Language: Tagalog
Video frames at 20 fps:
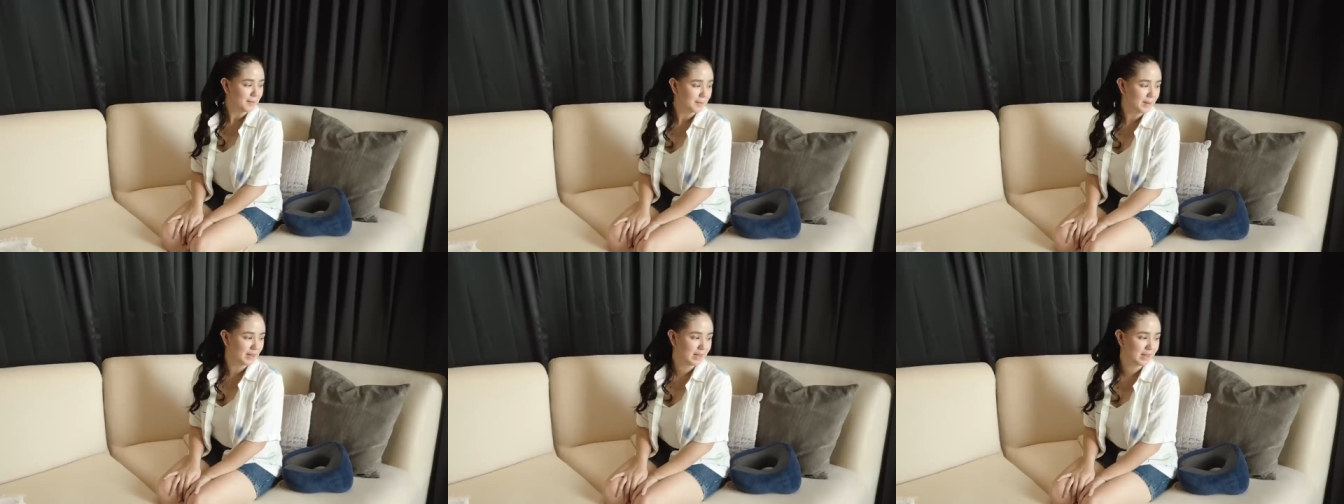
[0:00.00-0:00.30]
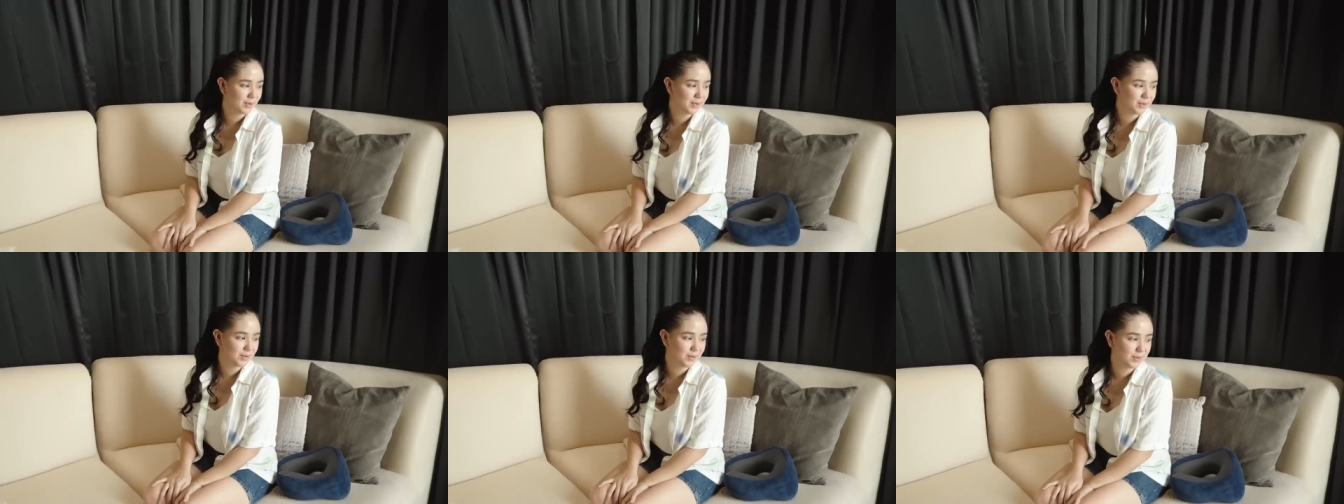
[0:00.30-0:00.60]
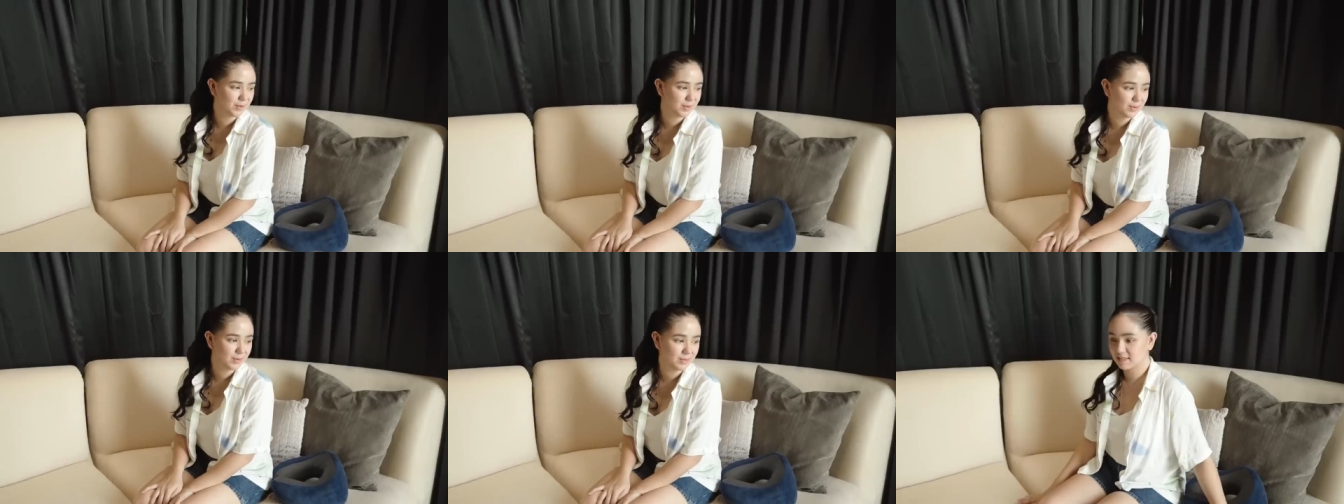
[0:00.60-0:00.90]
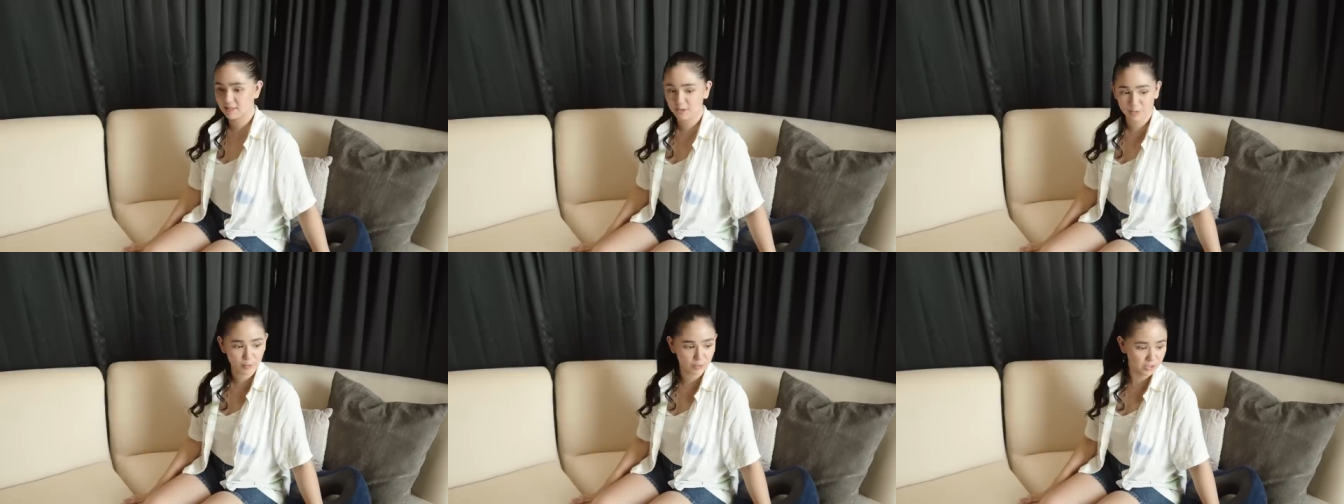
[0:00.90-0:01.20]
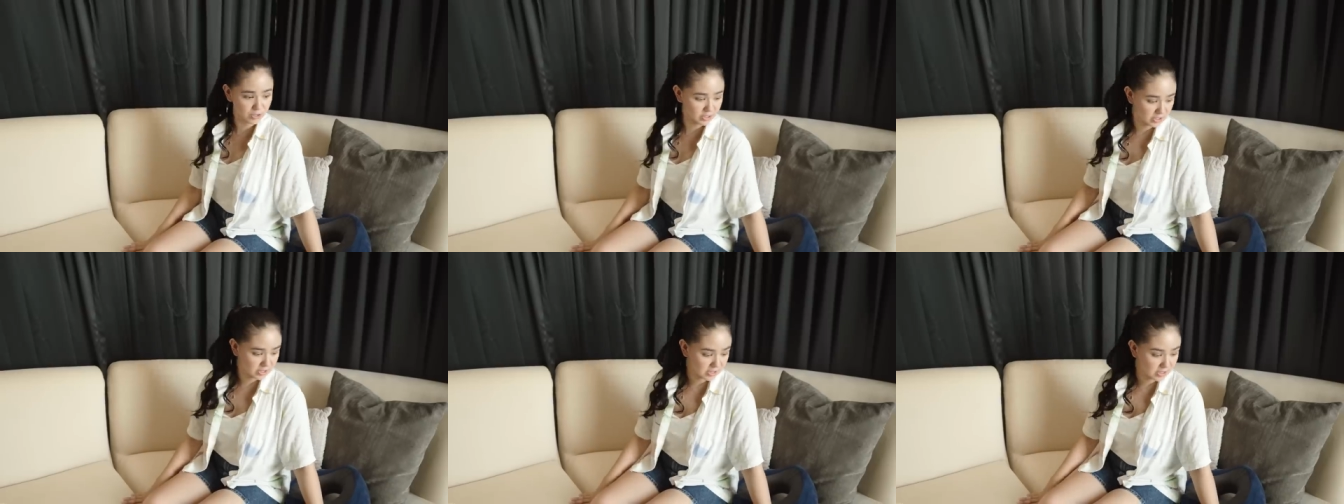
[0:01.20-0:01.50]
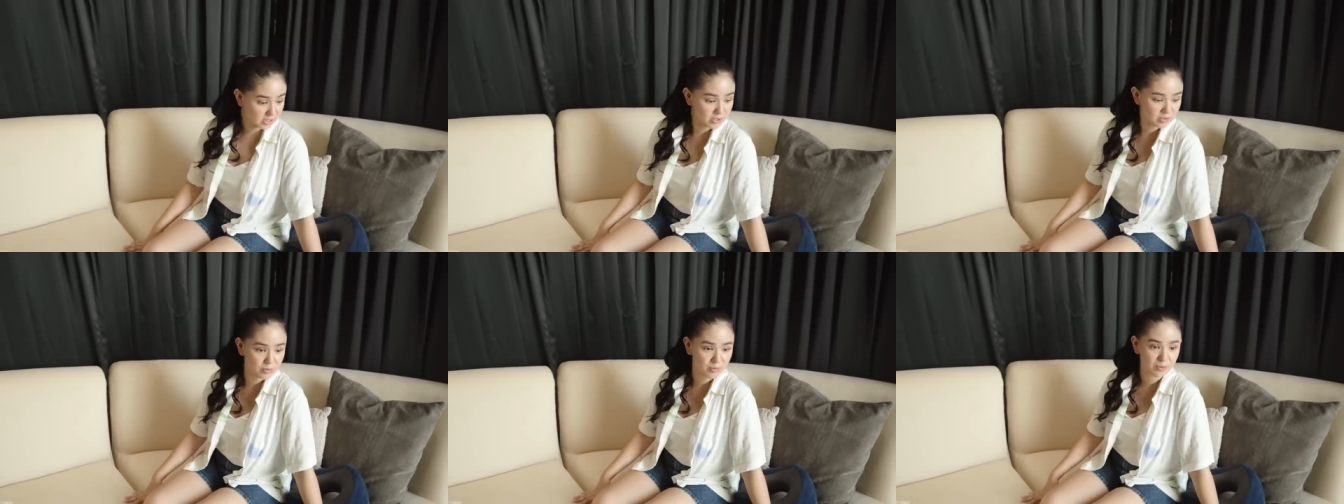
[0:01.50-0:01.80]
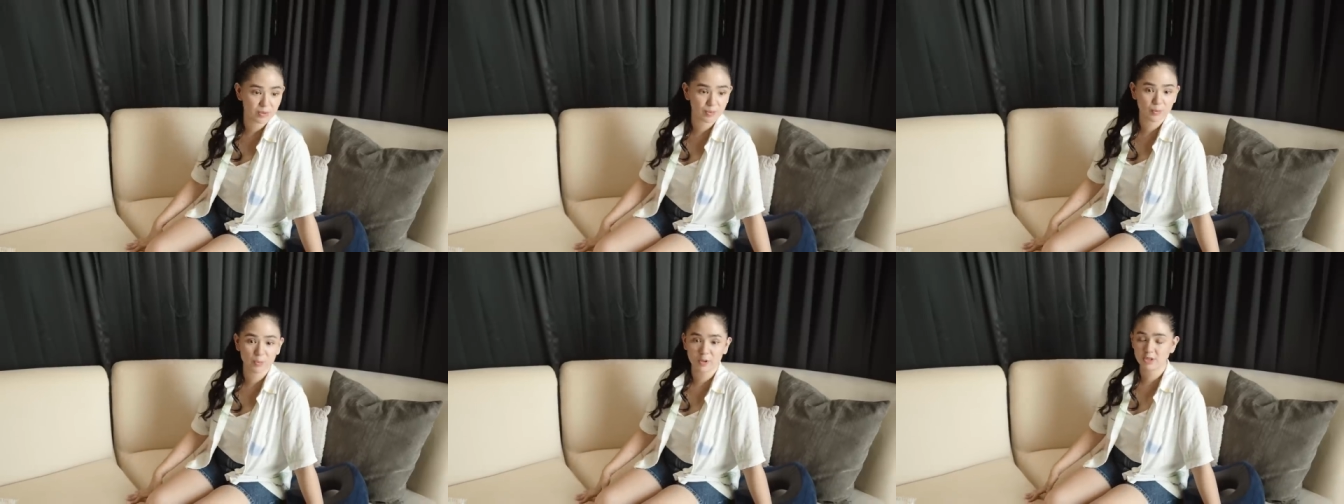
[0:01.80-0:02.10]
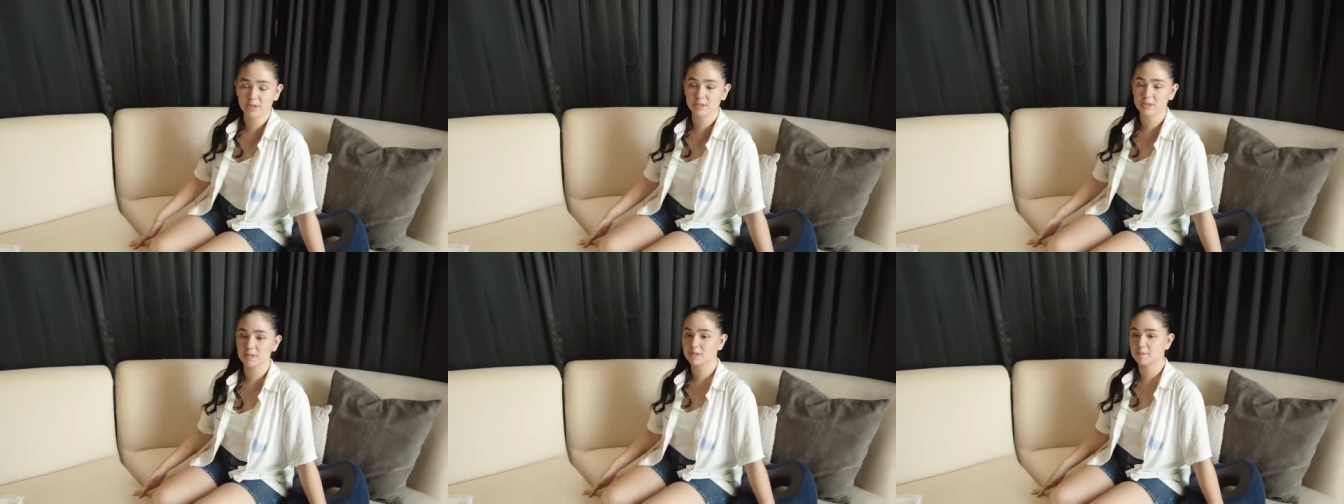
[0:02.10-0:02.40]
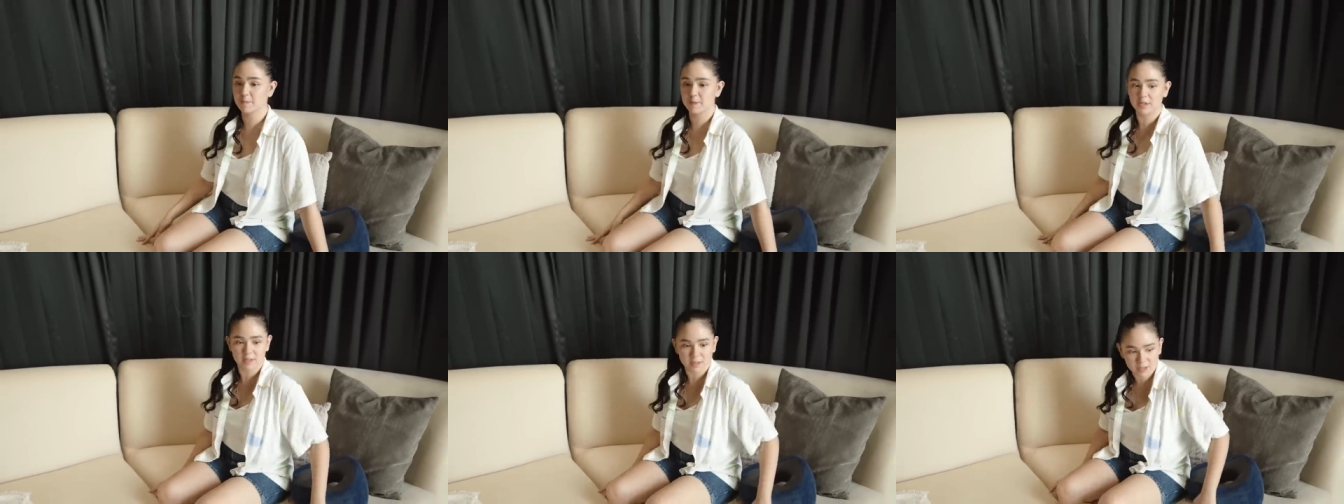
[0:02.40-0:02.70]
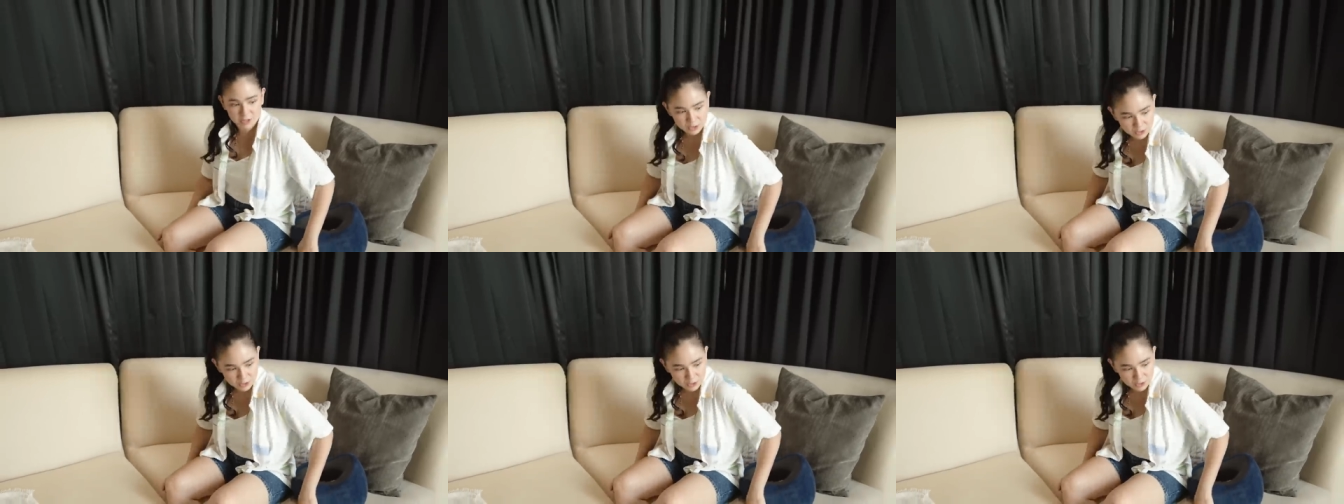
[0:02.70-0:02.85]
Pero, nag-work siya dito. Nag-work siya sa space ni